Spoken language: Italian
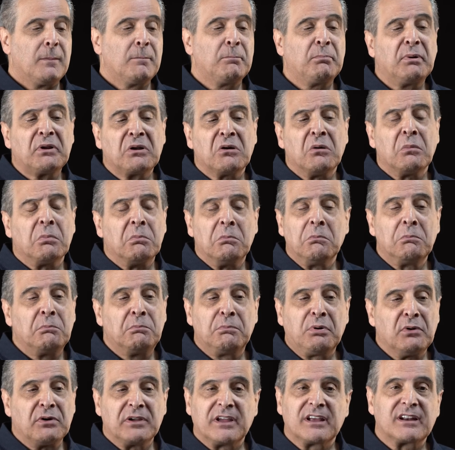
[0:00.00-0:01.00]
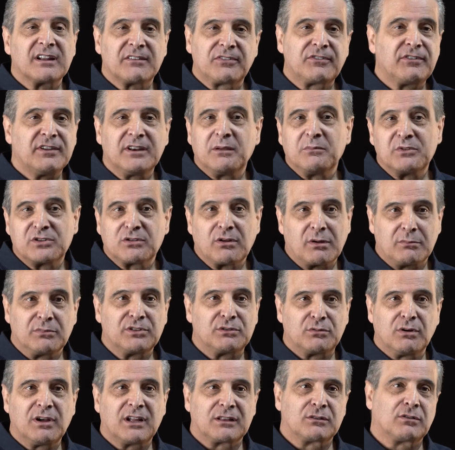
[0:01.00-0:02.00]
Però poi alla fine mi sono
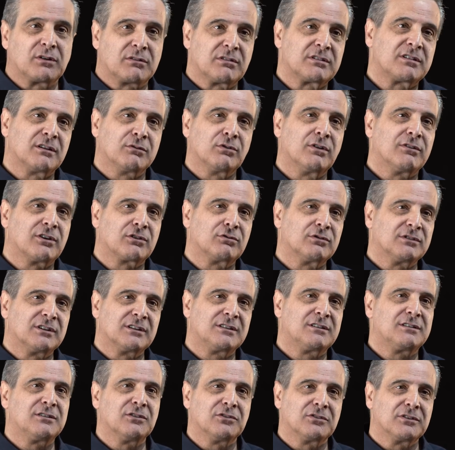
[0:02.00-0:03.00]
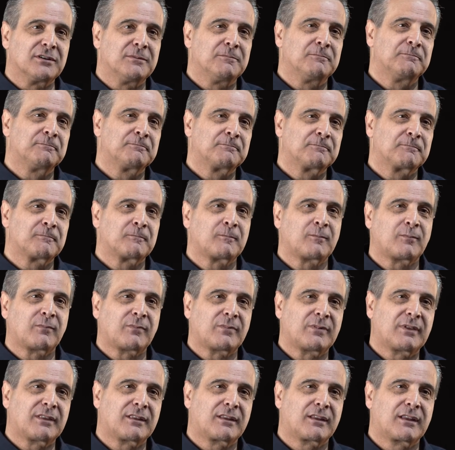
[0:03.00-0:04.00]
abituato a questa nuova condizione.
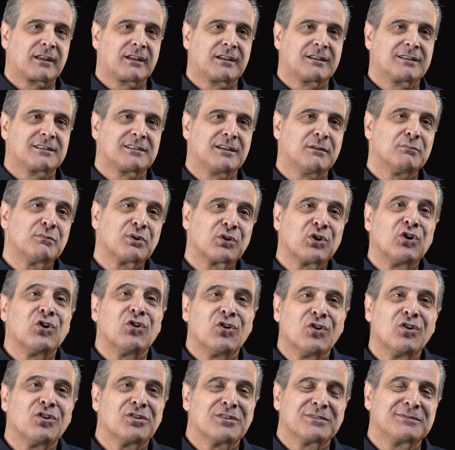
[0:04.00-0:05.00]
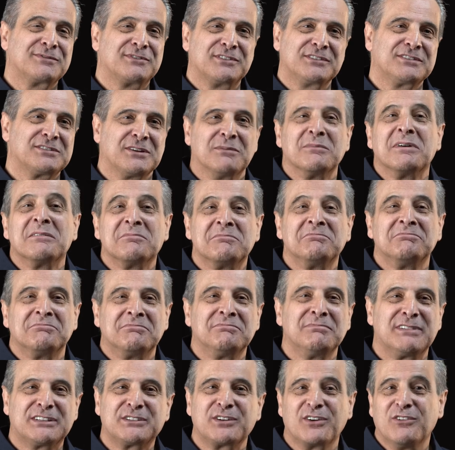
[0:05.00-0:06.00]
Sembro, insomma,
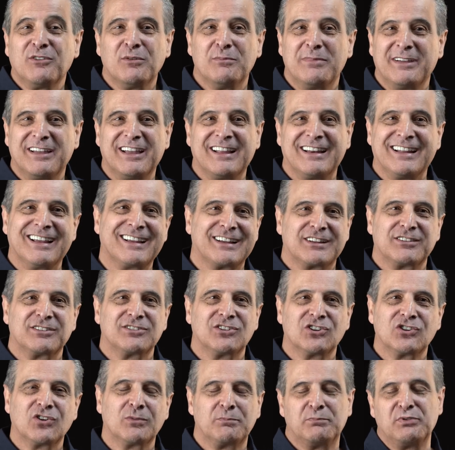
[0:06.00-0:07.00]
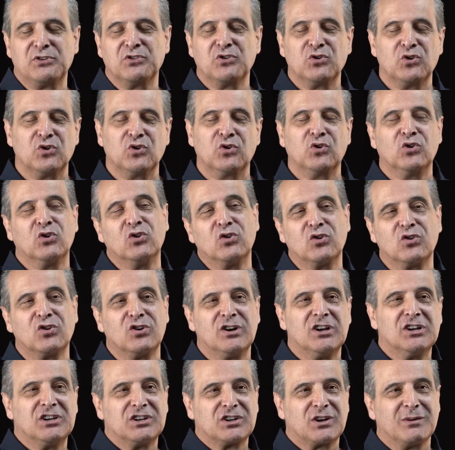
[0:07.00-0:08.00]
mi trovo bene, ecco. non, ho più,
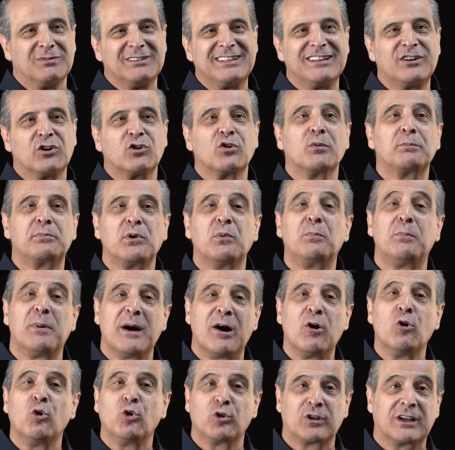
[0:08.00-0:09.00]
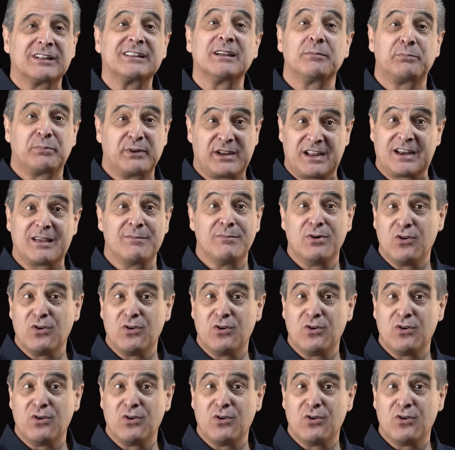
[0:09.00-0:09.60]
dire, non ho più, paura ad aprire la